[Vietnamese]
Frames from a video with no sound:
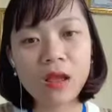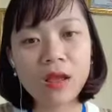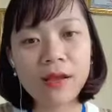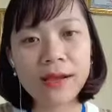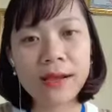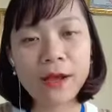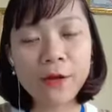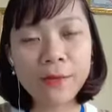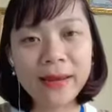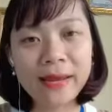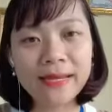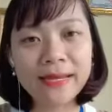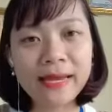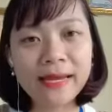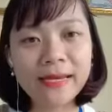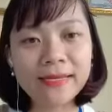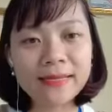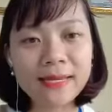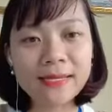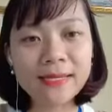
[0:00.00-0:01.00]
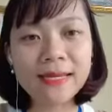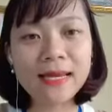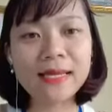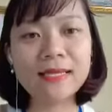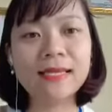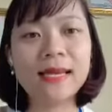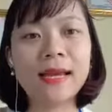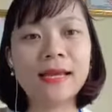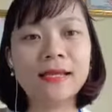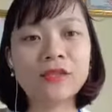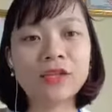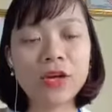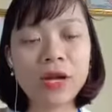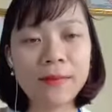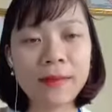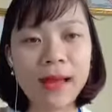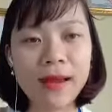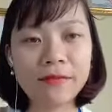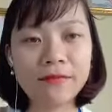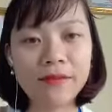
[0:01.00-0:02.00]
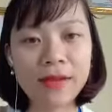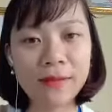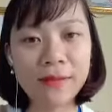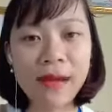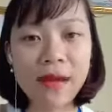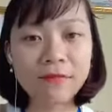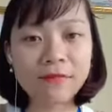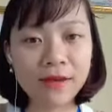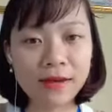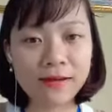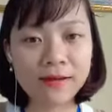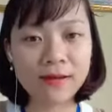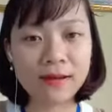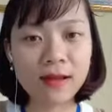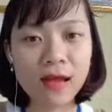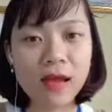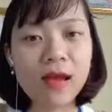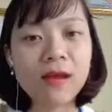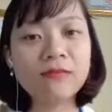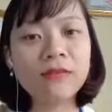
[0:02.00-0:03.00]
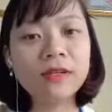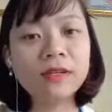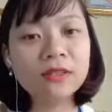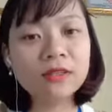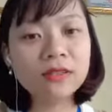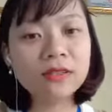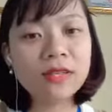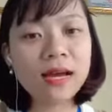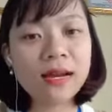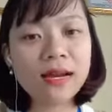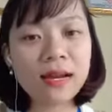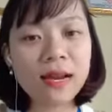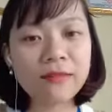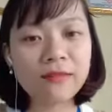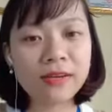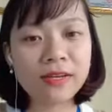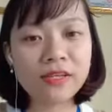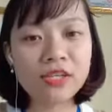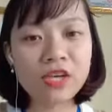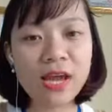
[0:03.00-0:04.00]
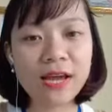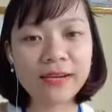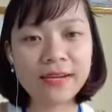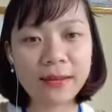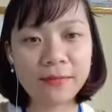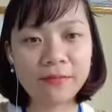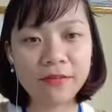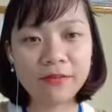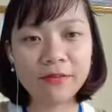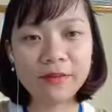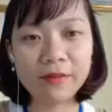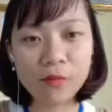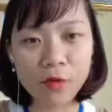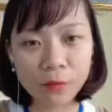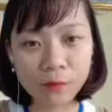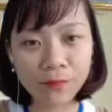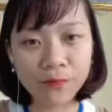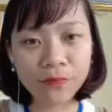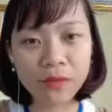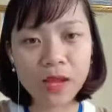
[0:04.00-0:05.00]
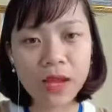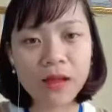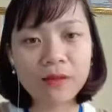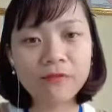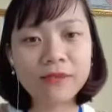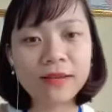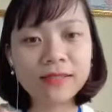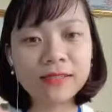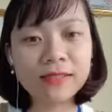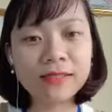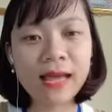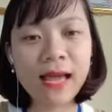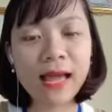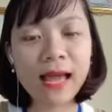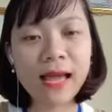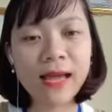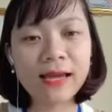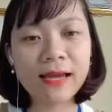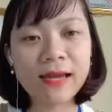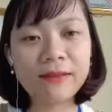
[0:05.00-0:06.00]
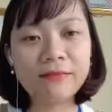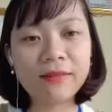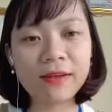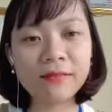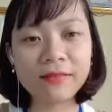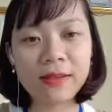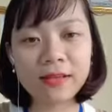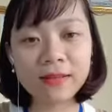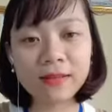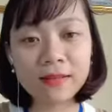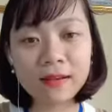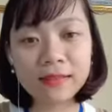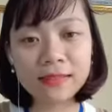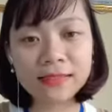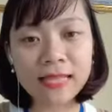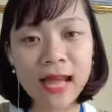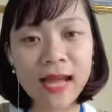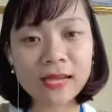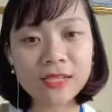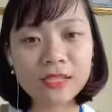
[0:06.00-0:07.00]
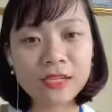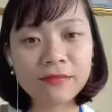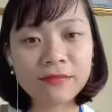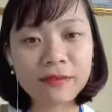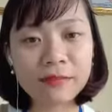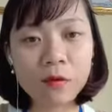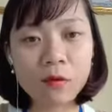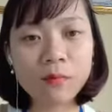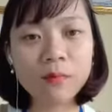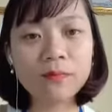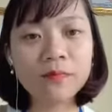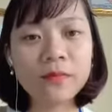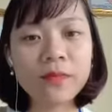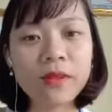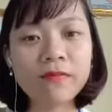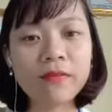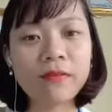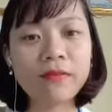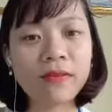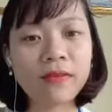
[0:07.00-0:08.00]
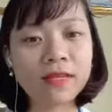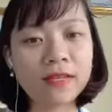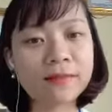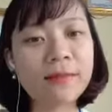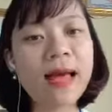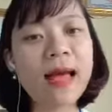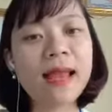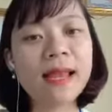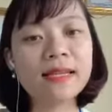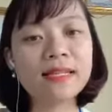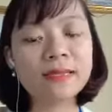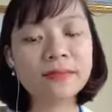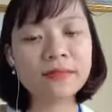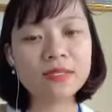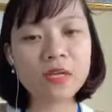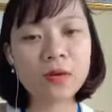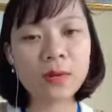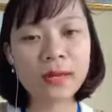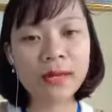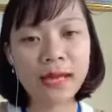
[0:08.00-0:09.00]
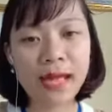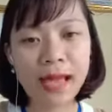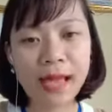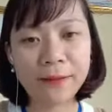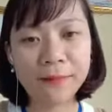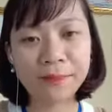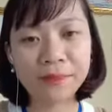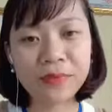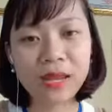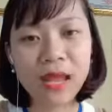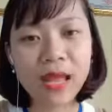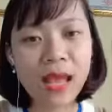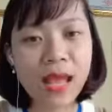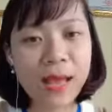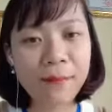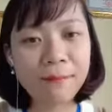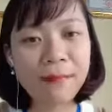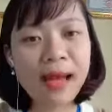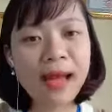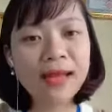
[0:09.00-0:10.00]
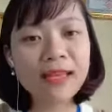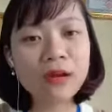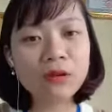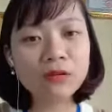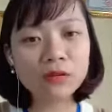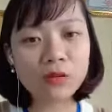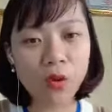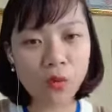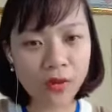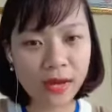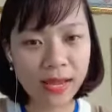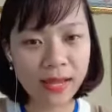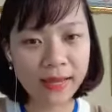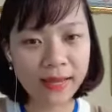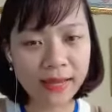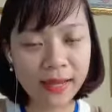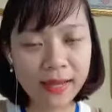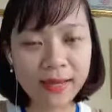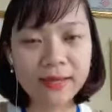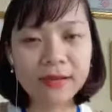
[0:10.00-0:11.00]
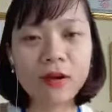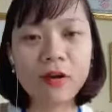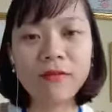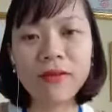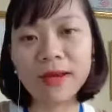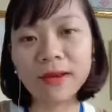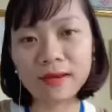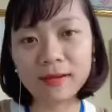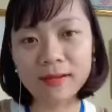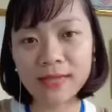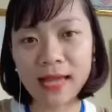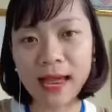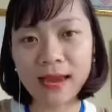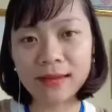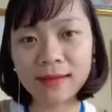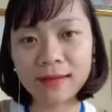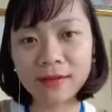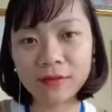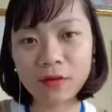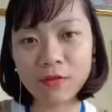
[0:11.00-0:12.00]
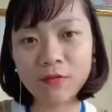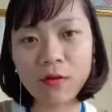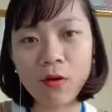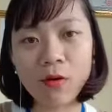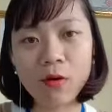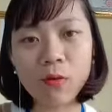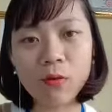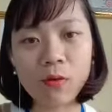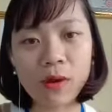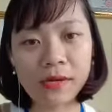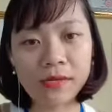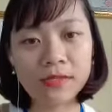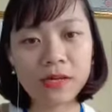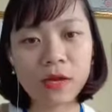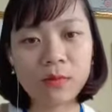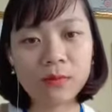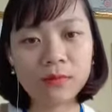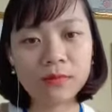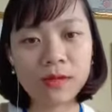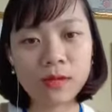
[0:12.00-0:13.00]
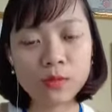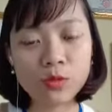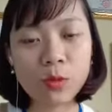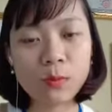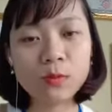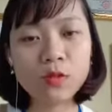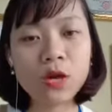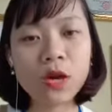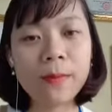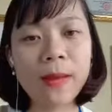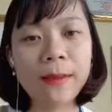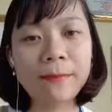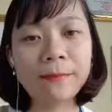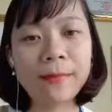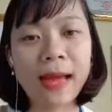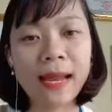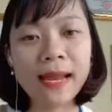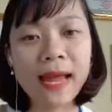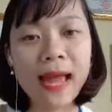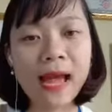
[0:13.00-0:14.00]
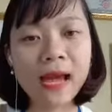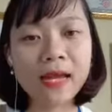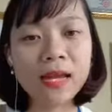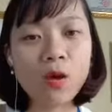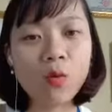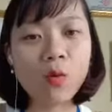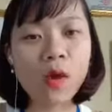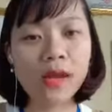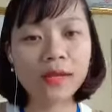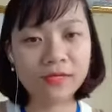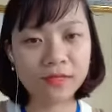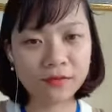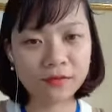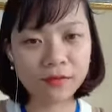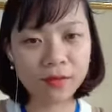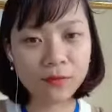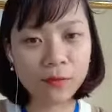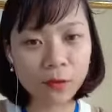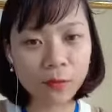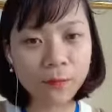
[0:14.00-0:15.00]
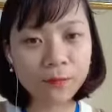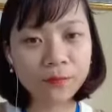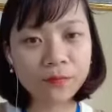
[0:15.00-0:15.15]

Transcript: Ngày hôm nay thì Hải Ninh sẽ chia sẻ cho các bạn về 3 phần. Phần thứ nhất là phần trang điểm về Facebook, phần thứ hai là phần về tương tác trên Facebook, và phần thứ ba là chăm sóc khách hàng. 3 yếu tố này nghe thì có vẻ đơn giản nhưng nó vô cùng quan trọng để giúp cho các bạn bán hàng hiệu quả trên Facebook,